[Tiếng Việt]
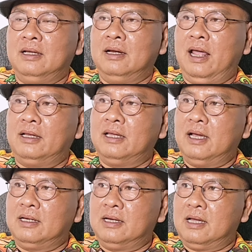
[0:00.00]
Để chí
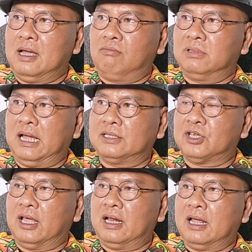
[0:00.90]
ít đó, ông ta
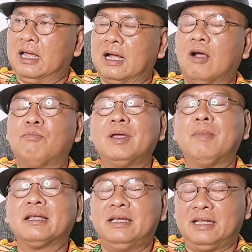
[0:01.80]
sẽ là không bị
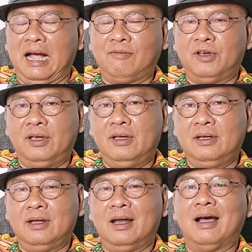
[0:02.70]
bắt chia tiền án phí,
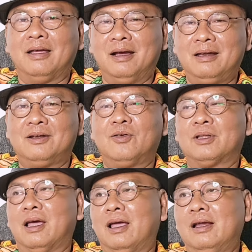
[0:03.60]
lợi ích có
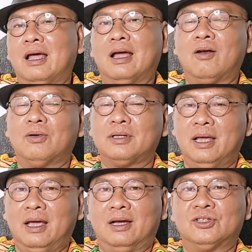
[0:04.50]
thể là con
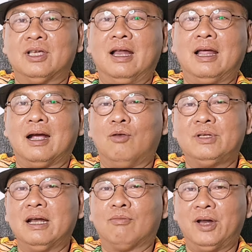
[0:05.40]
Gia sẽ là không
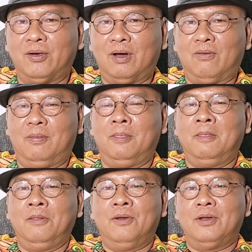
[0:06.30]
chia đồng đều đâu
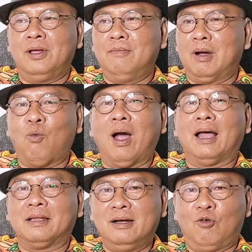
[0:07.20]
nhưng mà
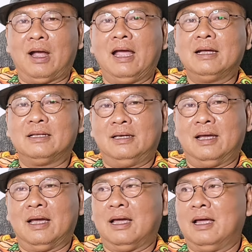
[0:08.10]
quả tới một cái thì
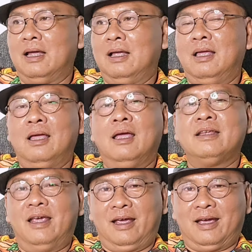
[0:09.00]
ve à,
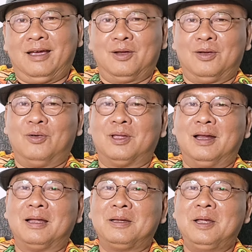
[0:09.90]
yeah, có thể
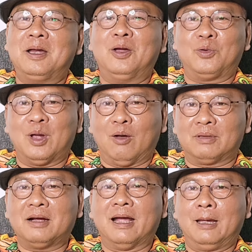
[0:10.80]
là chia đều cho ông
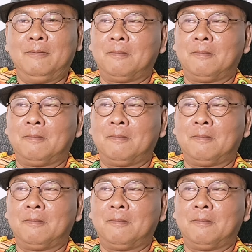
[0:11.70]
thất ngay